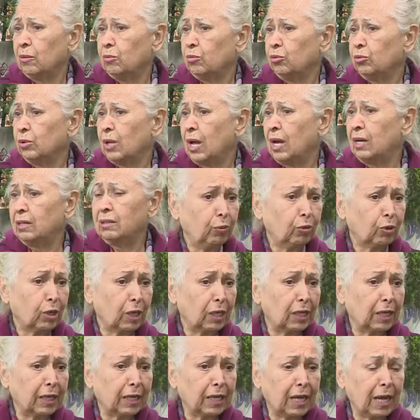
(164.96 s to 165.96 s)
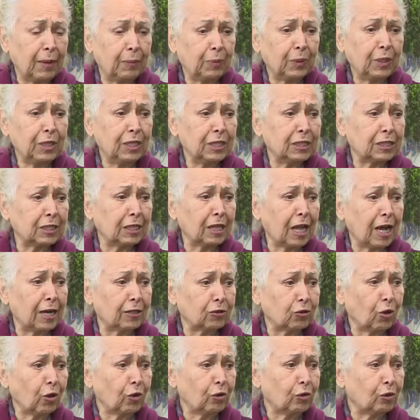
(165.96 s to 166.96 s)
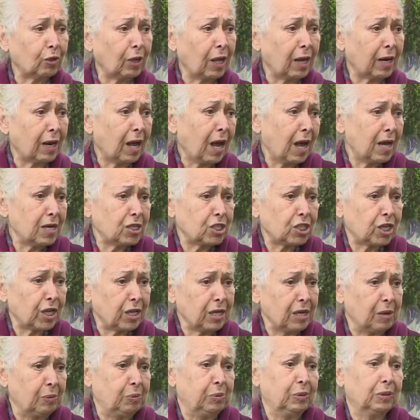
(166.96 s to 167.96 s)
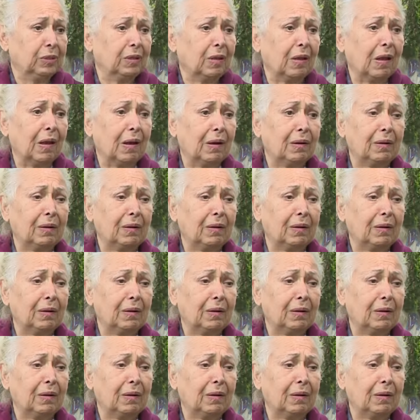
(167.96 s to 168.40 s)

Bunlar buraları hep kırdılar, döktüler, her şey yapıldı yani.